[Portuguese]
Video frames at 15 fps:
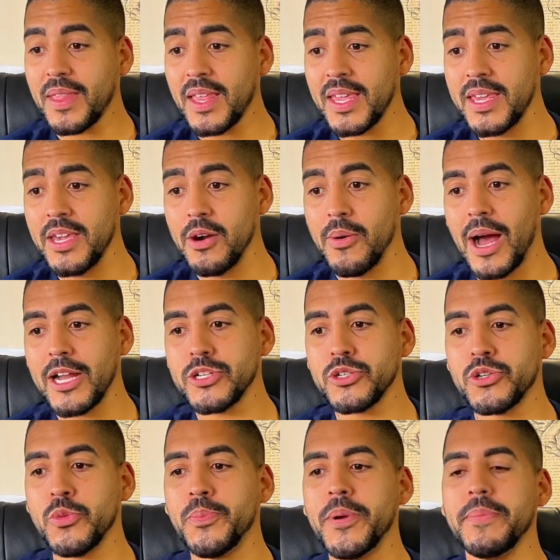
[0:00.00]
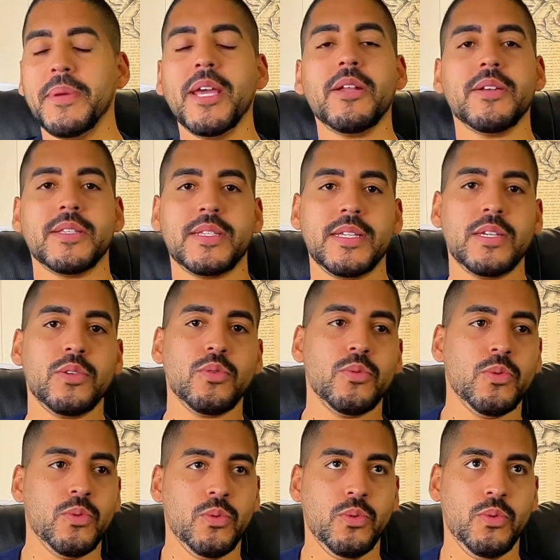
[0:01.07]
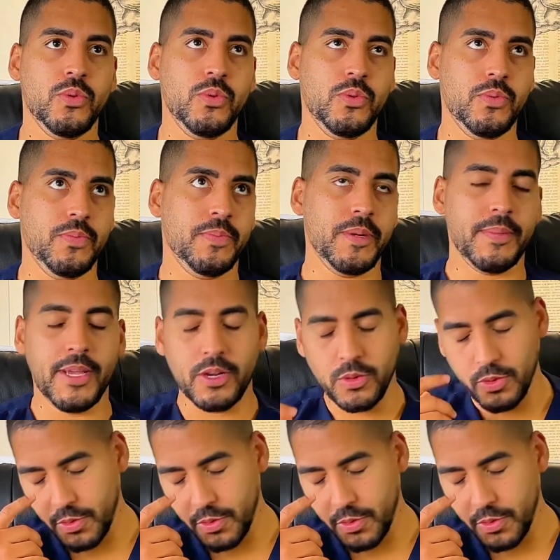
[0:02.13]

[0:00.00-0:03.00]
E eu acho que o primeiro, assim, o, o primeiro,